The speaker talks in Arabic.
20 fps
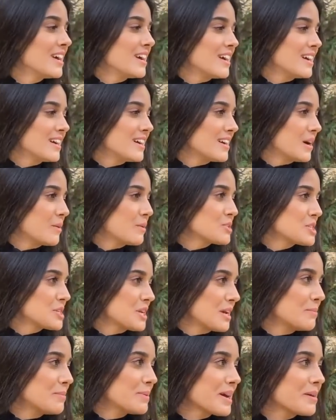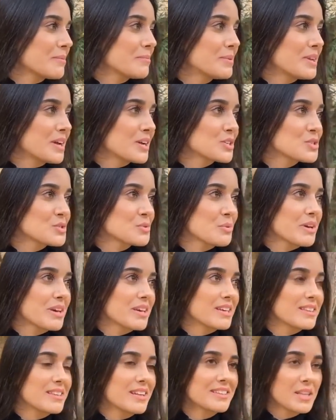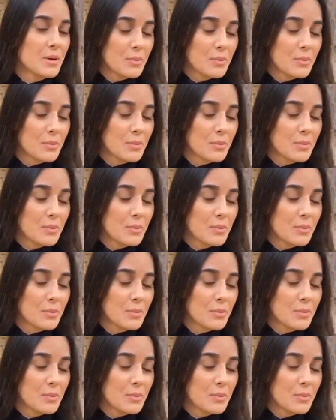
آه، اول شيء حابه اخبرك شوي نحن